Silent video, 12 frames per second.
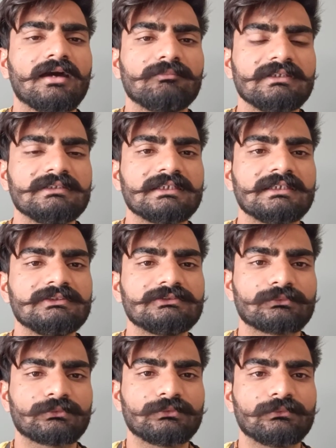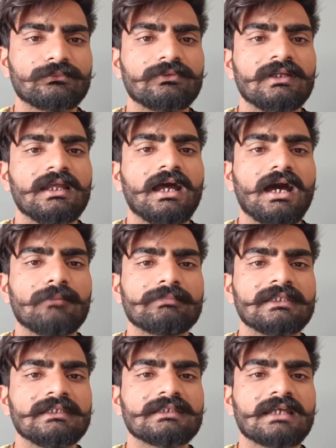हमें यहीं छोड़ दो
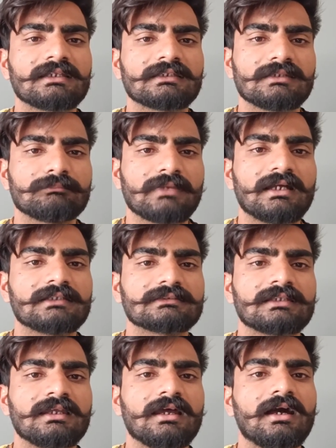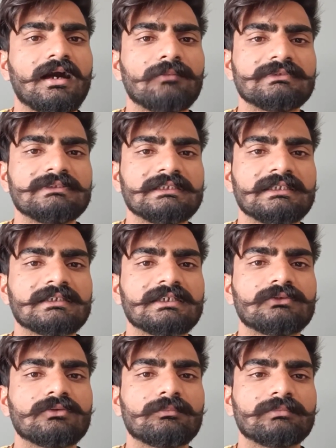अपने यार के पास हम
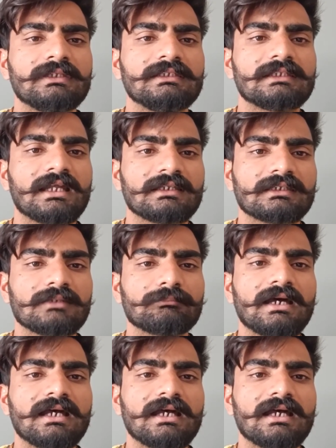जिएंगे तो अपने यार के